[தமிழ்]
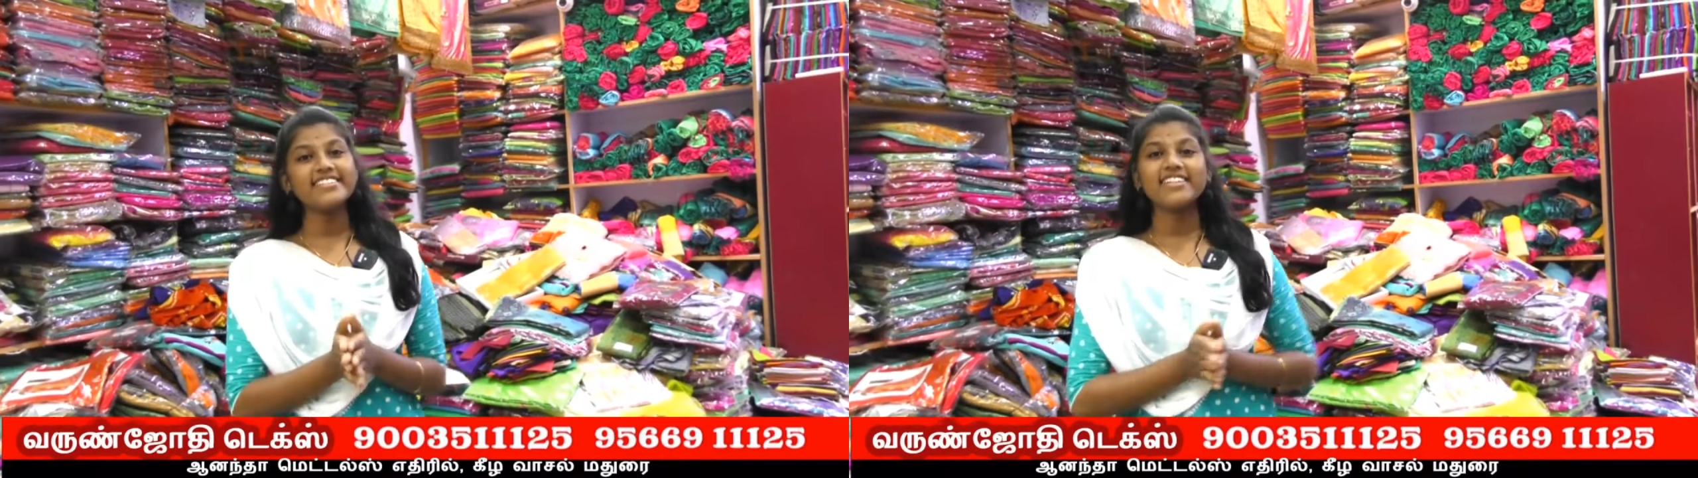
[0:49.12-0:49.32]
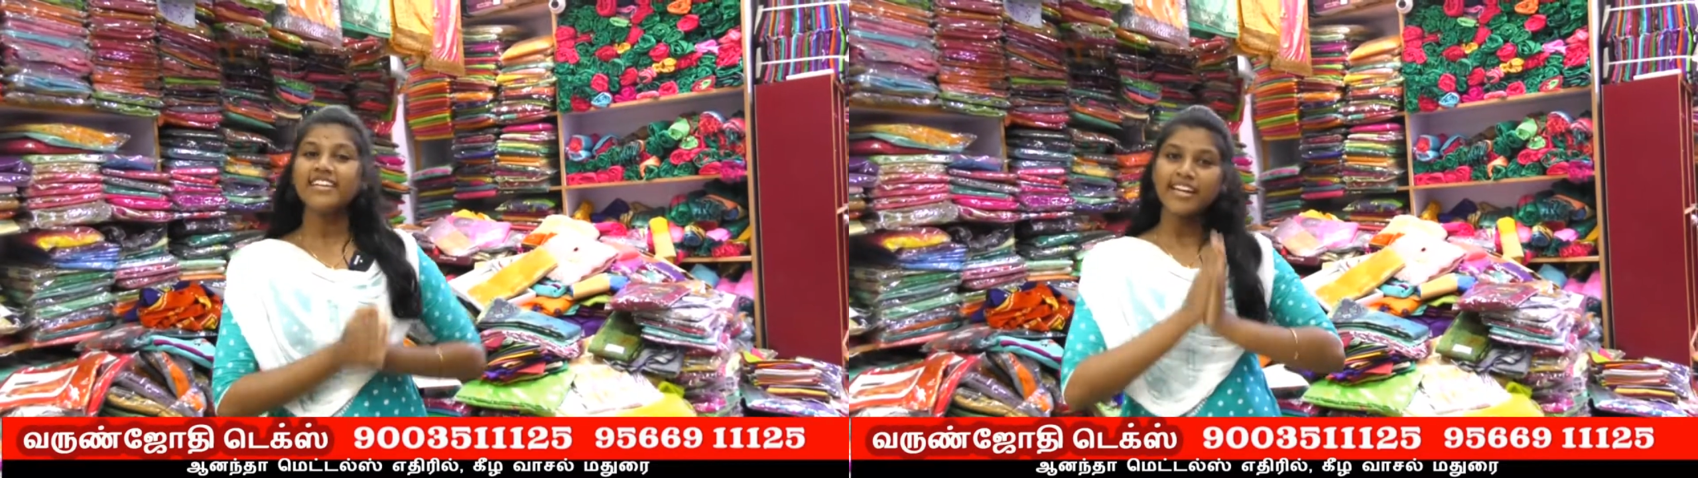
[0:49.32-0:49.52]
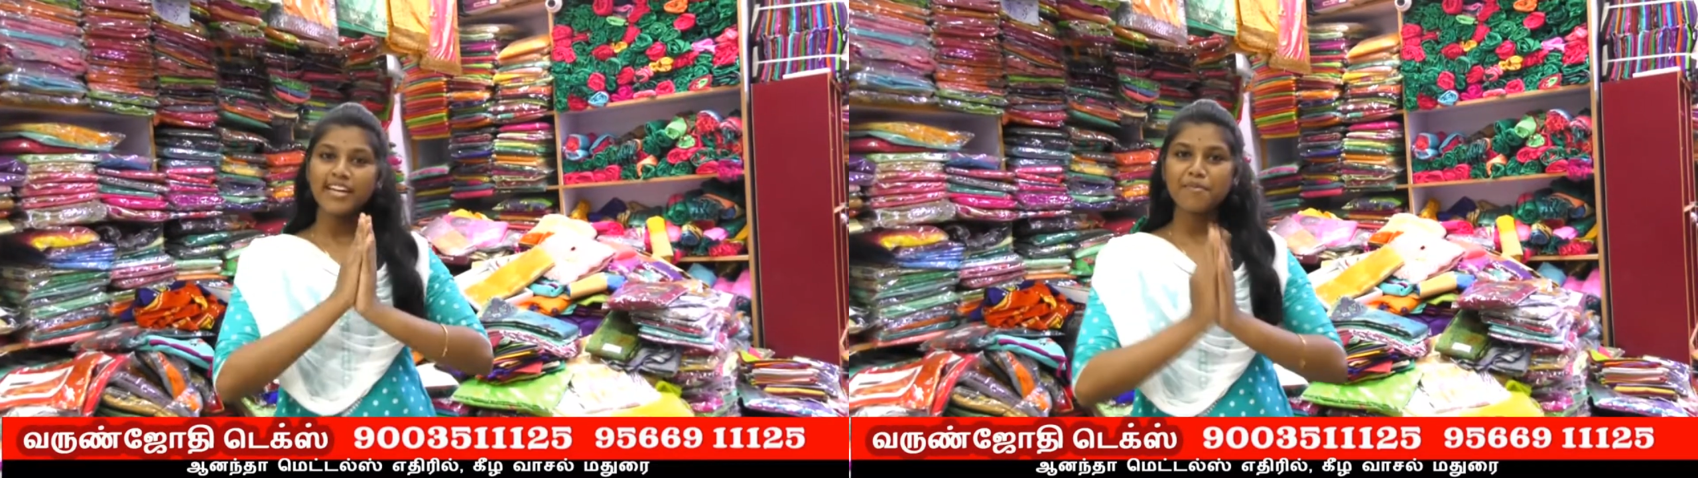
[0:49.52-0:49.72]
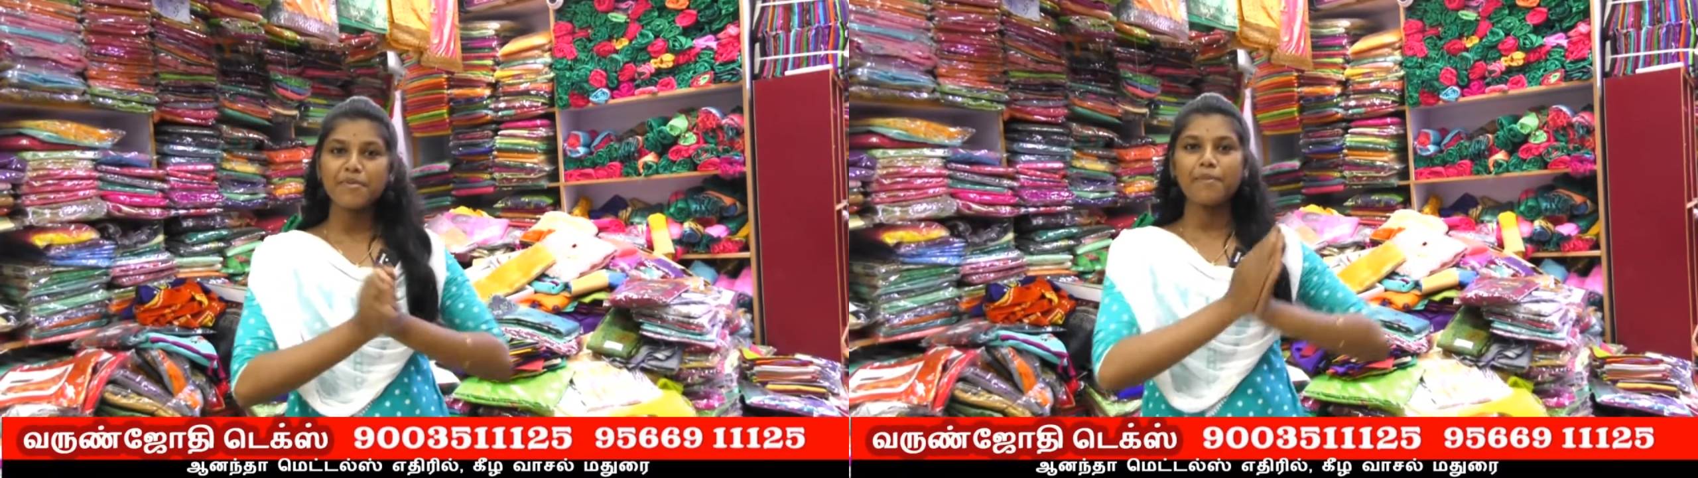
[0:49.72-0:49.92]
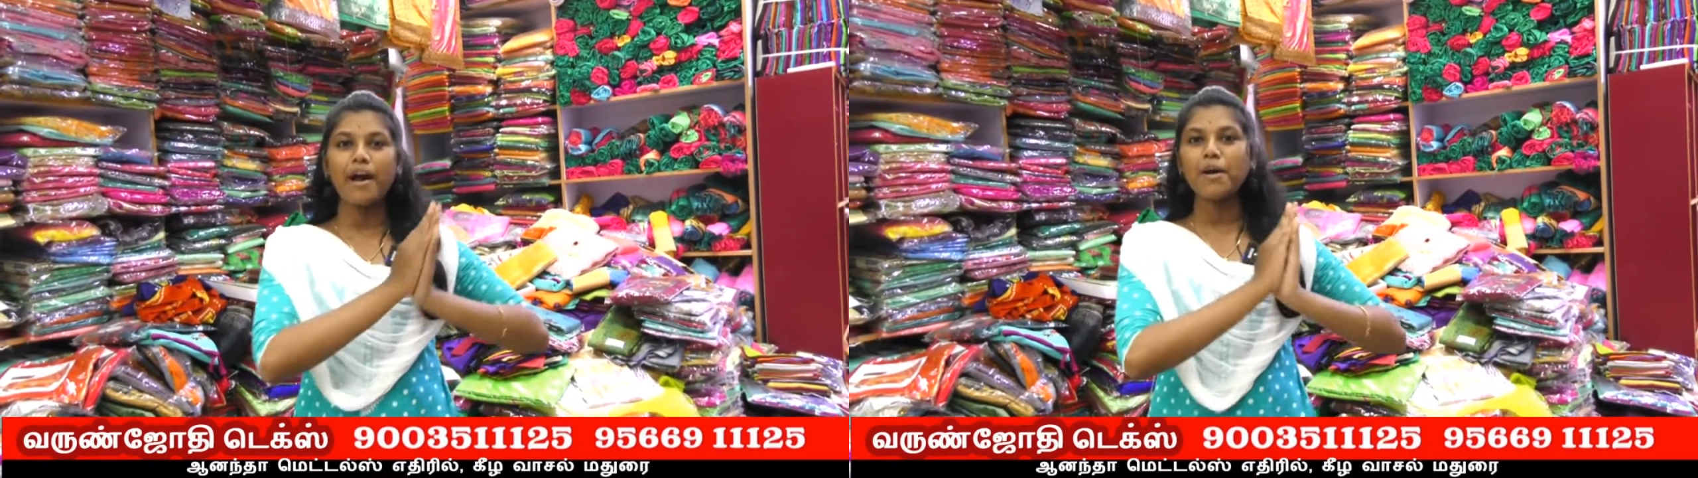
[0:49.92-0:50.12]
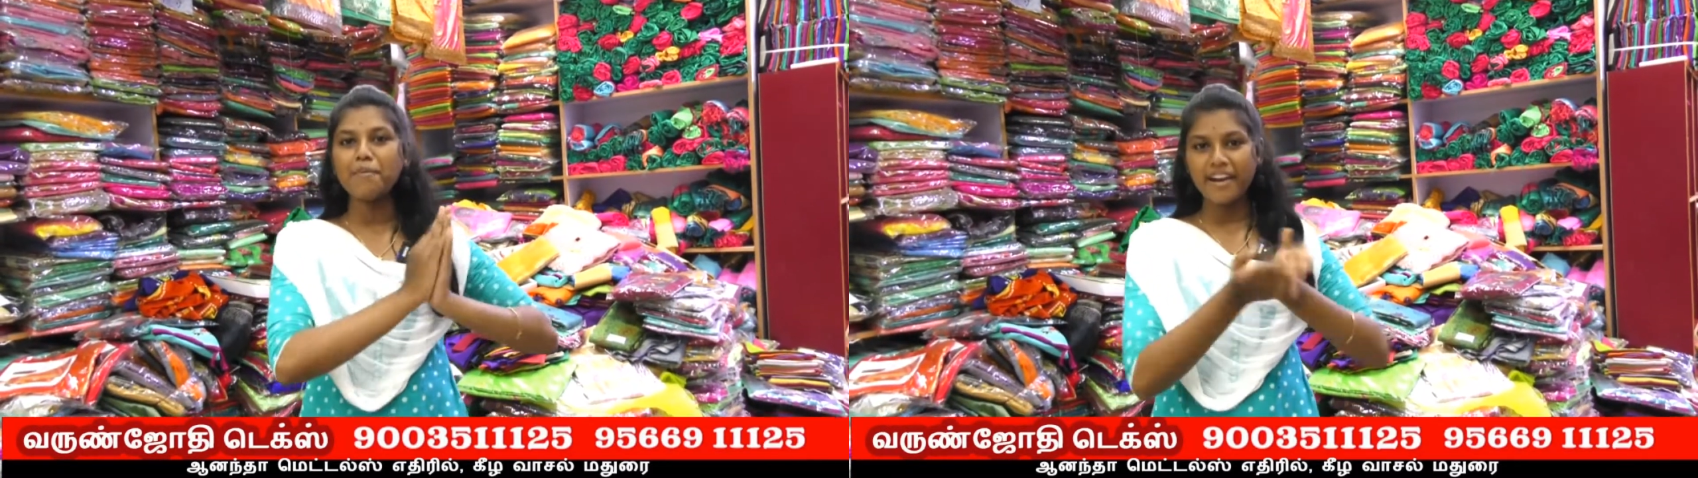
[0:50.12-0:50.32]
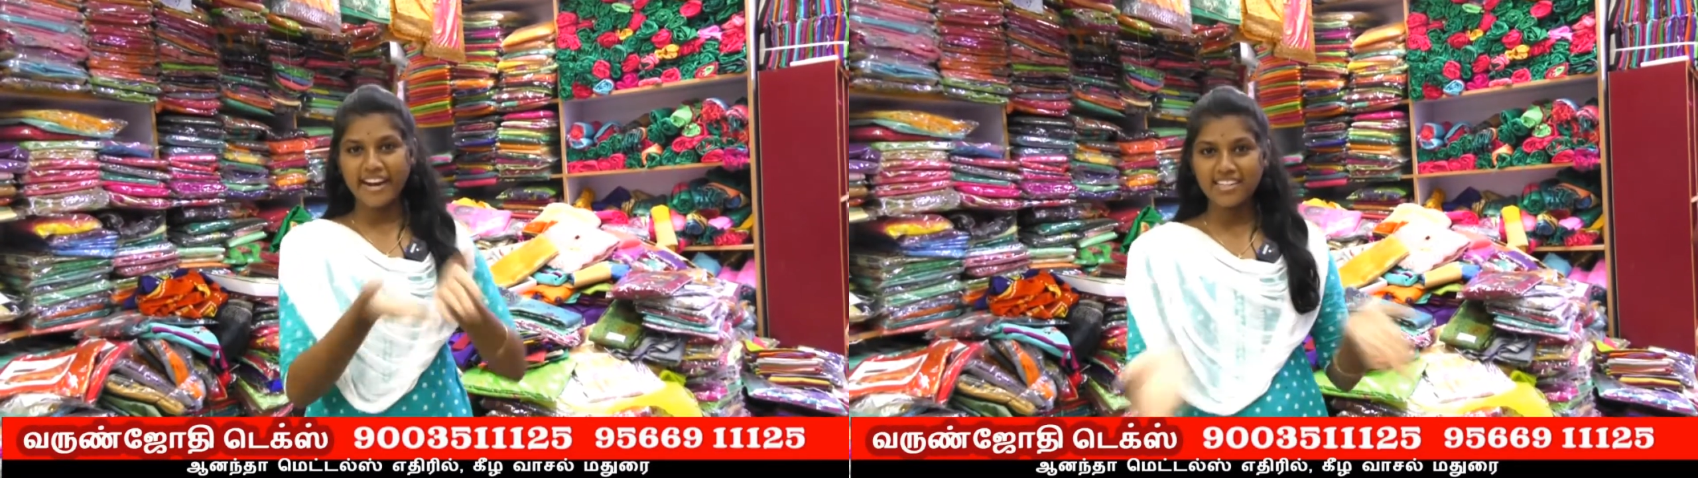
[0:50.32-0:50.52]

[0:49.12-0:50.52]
இன்னைக்கு நம்ம பார்க்க போகிற